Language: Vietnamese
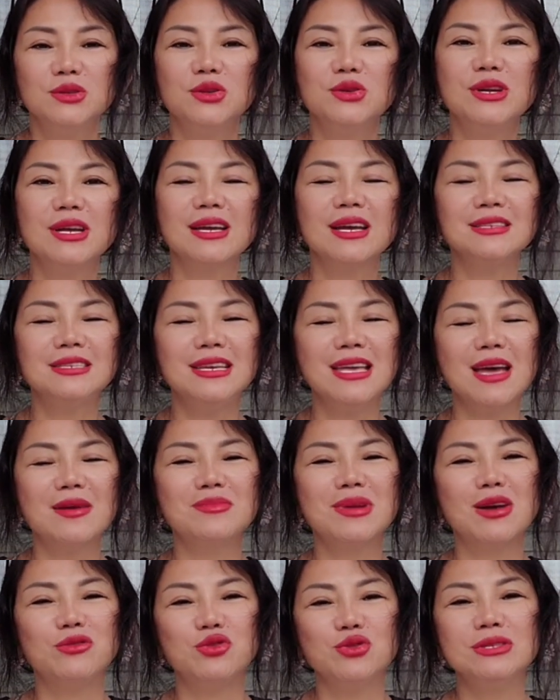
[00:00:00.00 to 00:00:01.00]
cho nên các chị
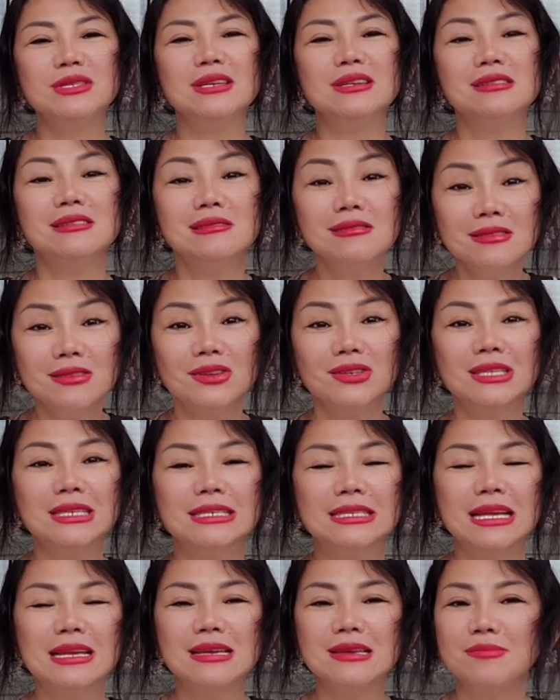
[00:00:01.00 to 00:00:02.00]
em nào chuyển tiền trước cho
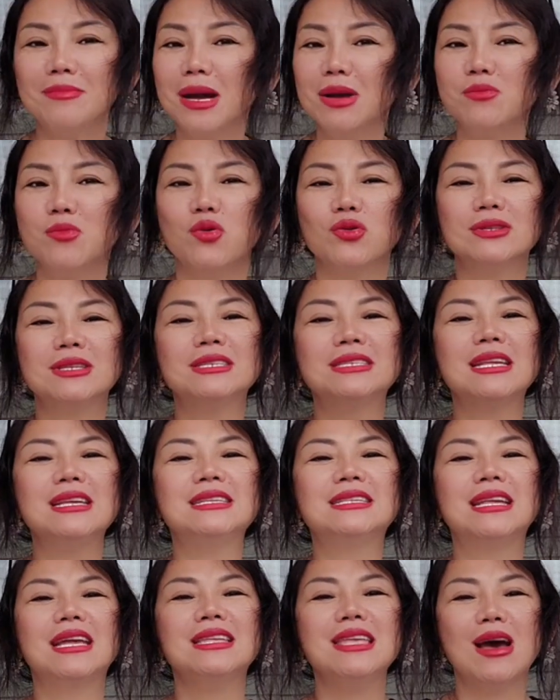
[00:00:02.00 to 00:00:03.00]
CC bắt buộc
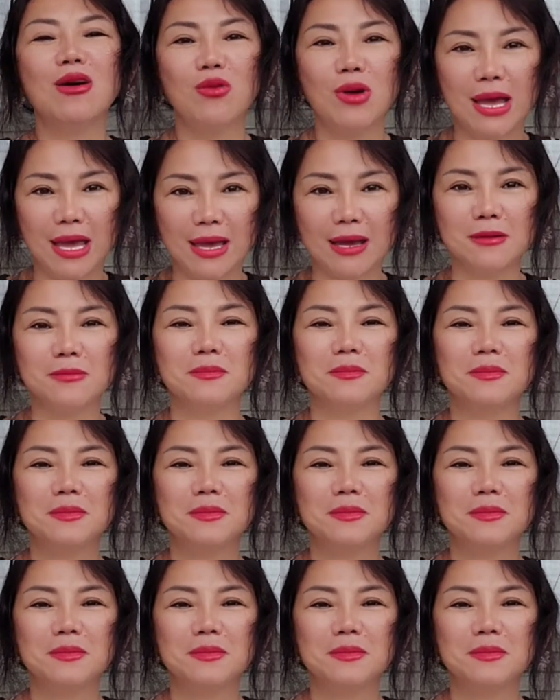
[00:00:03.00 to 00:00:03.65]
CC sẽ giao hàng